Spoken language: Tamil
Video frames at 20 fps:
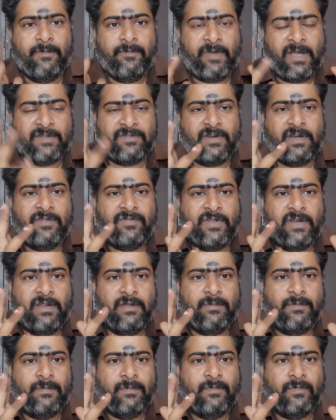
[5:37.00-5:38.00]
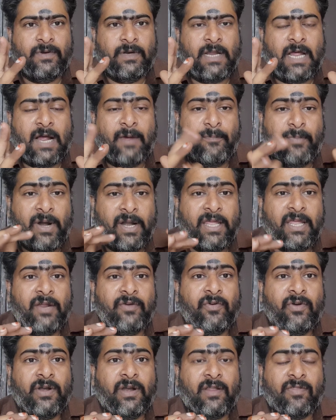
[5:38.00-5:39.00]
ஃபேஷன் டிசைனிங் நான்
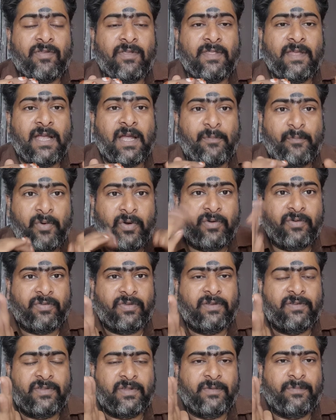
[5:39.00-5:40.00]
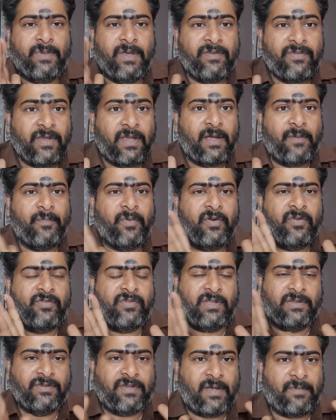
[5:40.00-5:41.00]
படிக்கணும்னு நினச்சது கம்ப்யூட்டர் சயின்ஸ் பிஎஸ்சி கம்ப்யூட்டர்
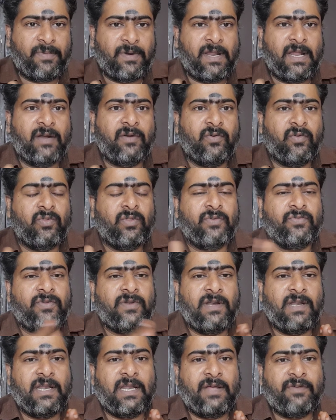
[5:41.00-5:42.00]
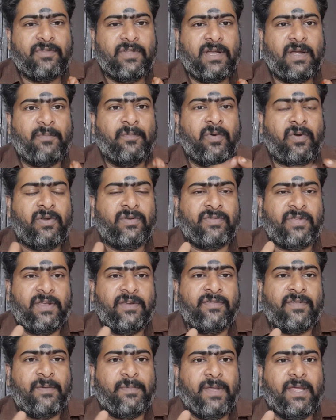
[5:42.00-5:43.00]
சயின்ஸ் அப்போல்லாம் டூ தௌசண்ட்லலாம் வந்து கம்ப்யூட்டர்
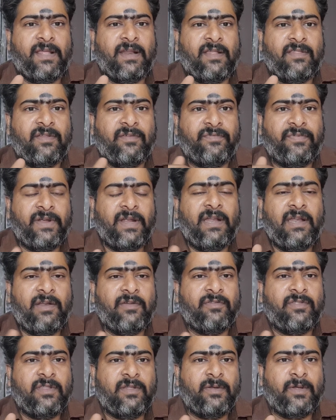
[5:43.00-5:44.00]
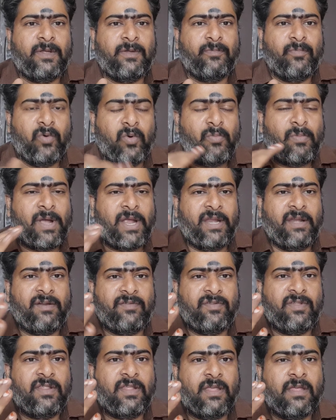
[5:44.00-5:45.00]
சயின்ஸ் அப்படிங்கிற அந்த ஃபீல்டு வந்து பூம் ஆகிட்டு
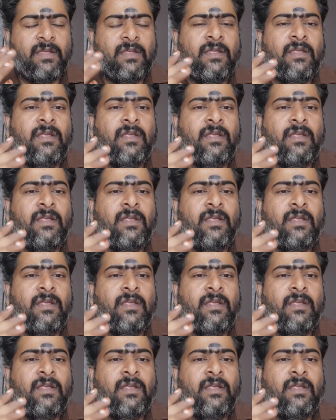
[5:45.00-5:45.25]
இருந்தது